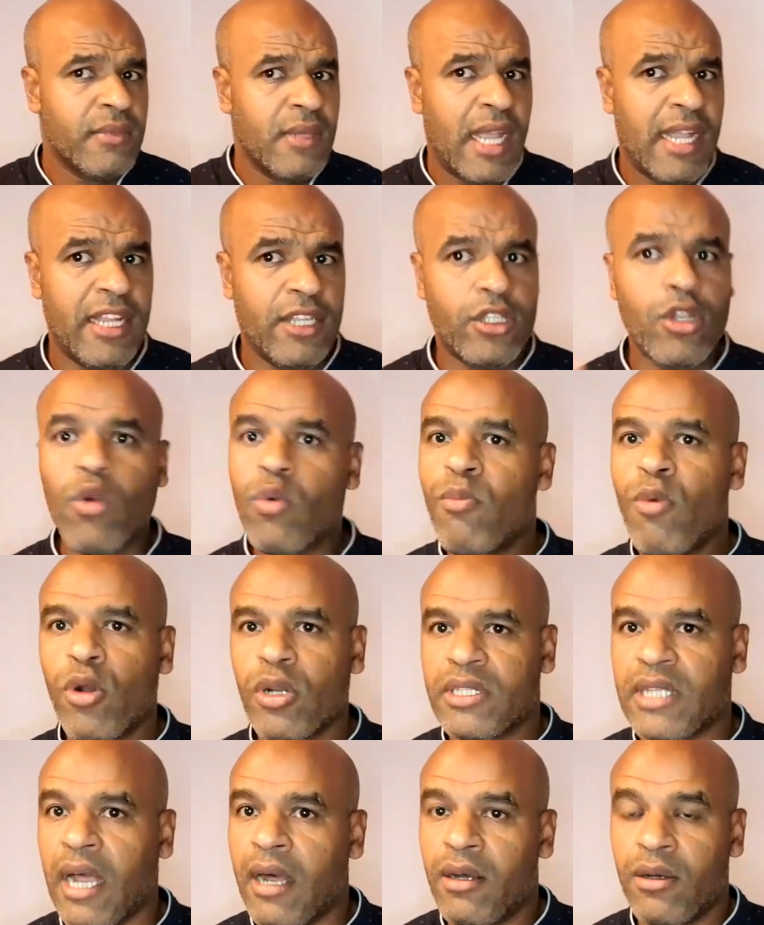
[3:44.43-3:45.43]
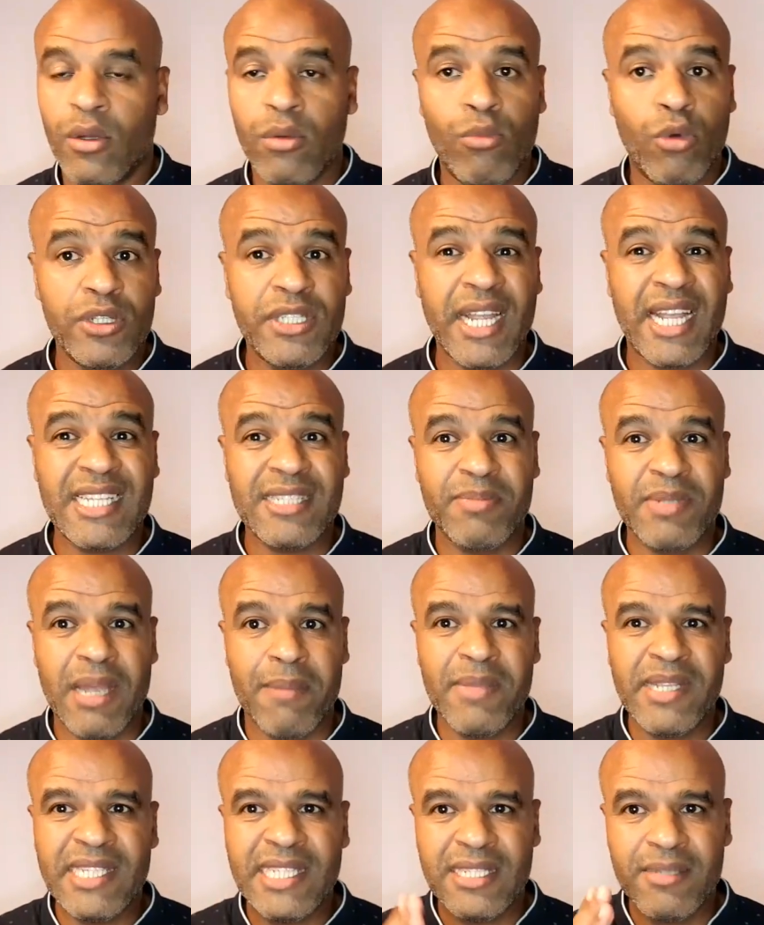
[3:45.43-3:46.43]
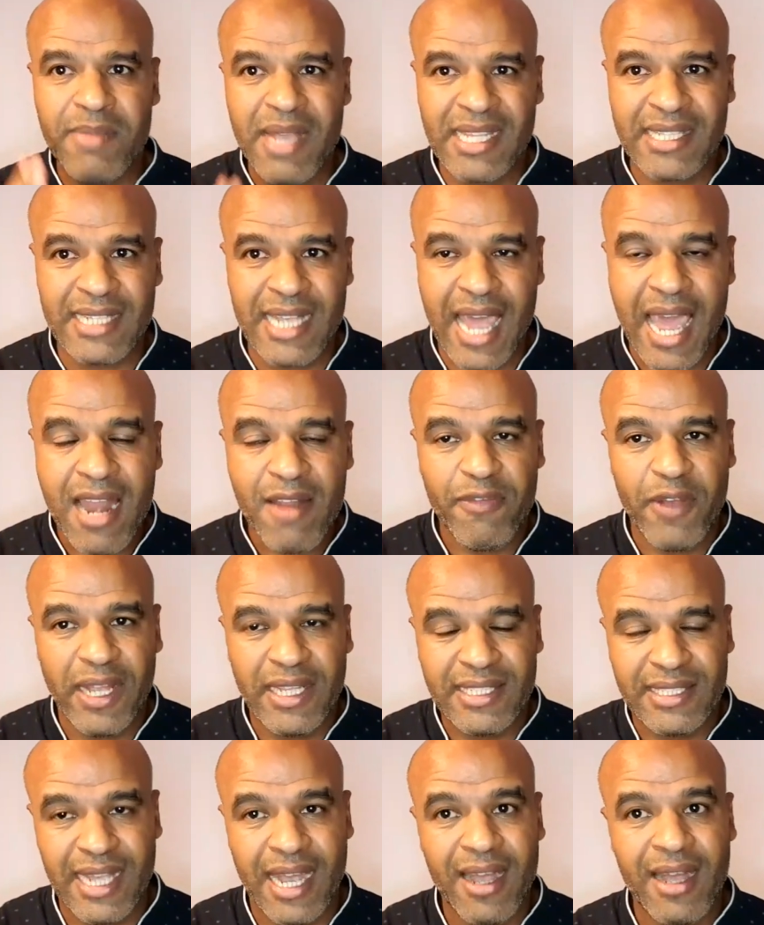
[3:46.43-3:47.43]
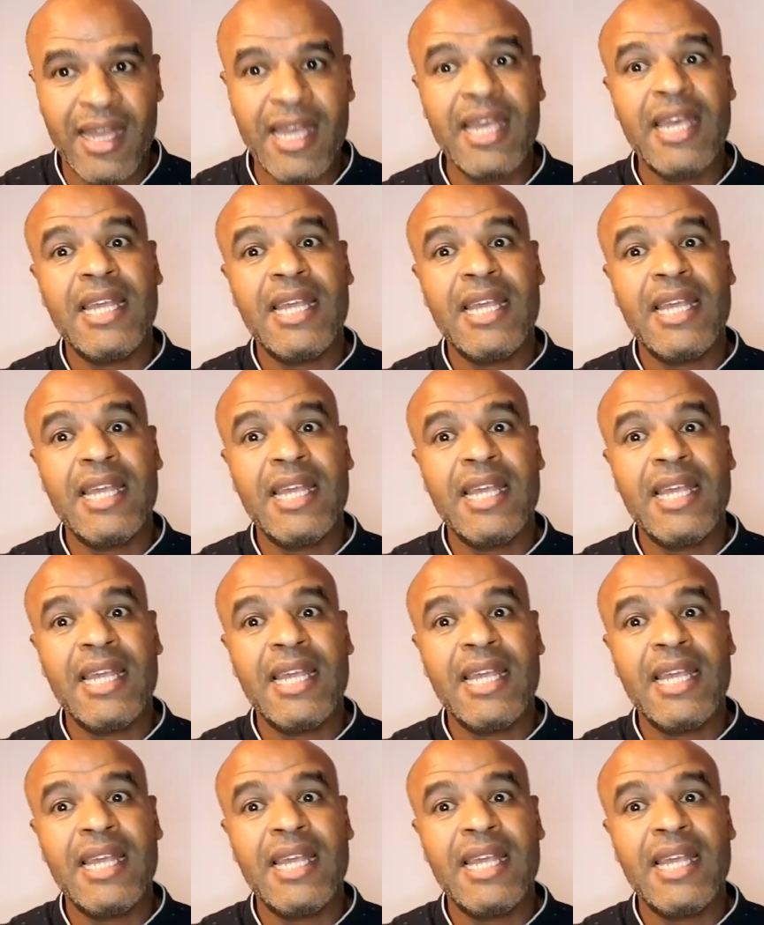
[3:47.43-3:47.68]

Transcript: يعطوك مولطه المولطه كتبدا من 600 الف حتى